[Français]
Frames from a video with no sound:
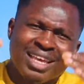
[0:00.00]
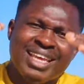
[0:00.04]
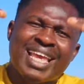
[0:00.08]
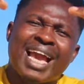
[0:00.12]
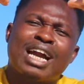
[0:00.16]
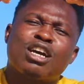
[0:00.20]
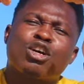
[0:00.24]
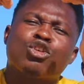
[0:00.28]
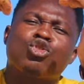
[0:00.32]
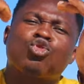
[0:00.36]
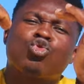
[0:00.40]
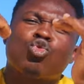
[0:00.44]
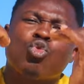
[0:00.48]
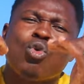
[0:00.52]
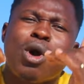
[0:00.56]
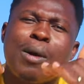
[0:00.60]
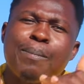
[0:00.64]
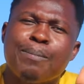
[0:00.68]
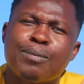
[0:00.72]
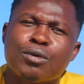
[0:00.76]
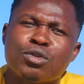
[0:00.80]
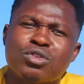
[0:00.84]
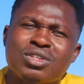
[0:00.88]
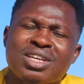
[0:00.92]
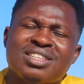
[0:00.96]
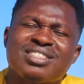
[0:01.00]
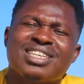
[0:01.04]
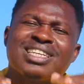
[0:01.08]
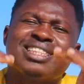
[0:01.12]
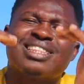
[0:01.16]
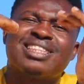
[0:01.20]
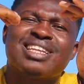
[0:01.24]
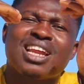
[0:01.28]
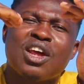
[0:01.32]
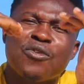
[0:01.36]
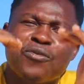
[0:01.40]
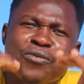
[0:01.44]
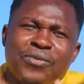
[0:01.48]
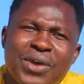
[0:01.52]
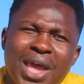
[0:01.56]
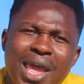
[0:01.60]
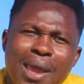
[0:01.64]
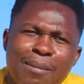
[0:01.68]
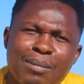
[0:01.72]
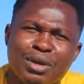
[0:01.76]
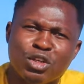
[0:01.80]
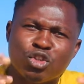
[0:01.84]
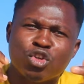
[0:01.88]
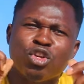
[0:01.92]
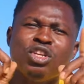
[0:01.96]
il n'y a que 3%. C'est très
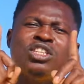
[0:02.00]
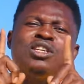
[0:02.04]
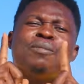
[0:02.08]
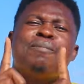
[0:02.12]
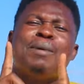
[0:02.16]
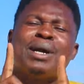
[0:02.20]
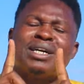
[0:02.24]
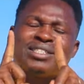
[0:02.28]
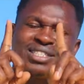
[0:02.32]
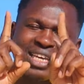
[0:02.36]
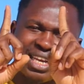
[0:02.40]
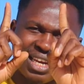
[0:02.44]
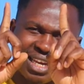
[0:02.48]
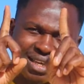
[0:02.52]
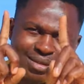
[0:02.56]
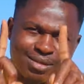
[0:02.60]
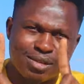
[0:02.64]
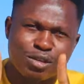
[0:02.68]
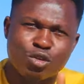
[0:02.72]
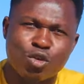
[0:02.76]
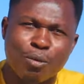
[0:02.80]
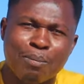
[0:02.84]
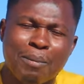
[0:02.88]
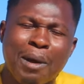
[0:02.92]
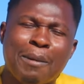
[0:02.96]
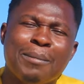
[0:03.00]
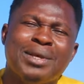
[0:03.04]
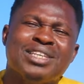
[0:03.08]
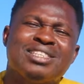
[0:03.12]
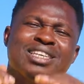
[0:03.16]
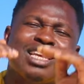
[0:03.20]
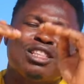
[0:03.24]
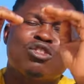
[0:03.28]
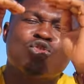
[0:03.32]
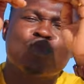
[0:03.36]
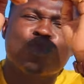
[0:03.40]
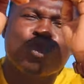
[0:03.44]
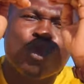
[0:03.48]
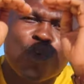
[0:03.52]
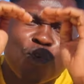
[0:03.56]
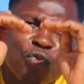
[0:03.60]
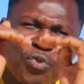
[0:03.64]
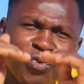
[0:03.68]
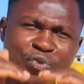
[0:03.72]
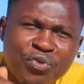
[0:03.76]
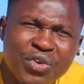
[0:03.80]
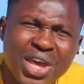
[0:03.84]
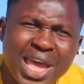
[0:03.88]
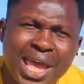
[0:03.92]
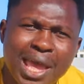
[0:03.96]
faible. Je ne dis pas que ça n'existe pas, mais c'est trop
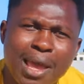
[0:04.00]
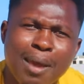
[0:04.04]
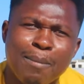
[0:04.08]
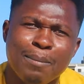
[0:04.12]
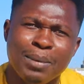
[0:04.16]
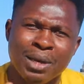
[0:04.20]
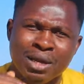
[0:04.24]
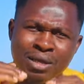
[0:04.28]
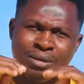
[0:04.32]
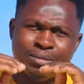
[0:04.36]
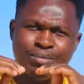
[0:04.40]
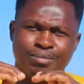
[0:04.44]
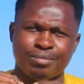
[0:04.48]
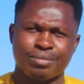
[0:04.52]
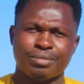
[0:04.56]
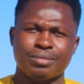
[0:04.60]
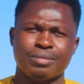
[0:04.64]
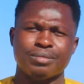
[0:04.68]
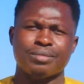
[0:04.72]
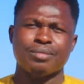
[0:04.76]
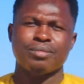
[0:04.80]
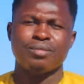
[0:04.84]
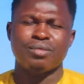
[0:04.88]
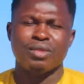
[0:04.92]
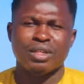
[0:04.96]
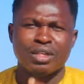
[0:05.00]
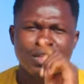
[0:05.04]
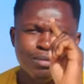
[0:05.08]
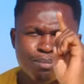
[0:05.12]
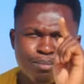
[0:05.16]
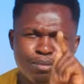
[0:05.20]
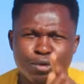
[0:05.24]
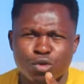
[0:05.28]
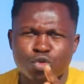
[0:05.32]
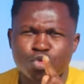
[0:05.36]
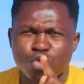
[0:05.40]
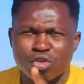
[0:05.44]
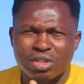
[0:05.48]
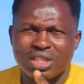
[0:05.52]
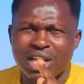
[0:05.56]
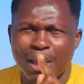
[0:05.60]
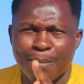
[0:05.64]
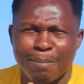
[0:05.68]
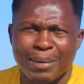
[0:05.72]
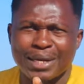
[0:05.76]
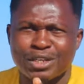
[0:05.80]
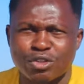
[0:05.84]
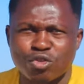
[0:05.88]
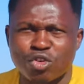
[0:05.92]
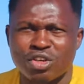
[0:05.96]
faible pour toutes les
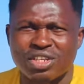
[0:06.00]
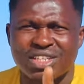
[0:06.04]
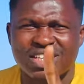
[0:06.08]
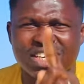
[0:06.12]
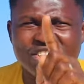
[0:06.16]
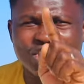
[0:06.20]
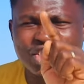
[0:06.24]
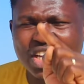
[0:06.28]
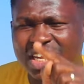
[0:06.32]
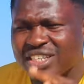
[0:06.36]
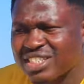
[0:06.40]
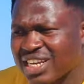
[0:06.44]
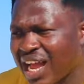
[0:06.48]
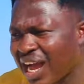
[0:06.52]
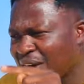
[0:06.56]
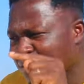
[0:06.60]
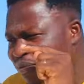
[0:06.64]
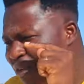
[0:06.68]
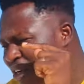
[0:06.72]
personnes qui cherchent à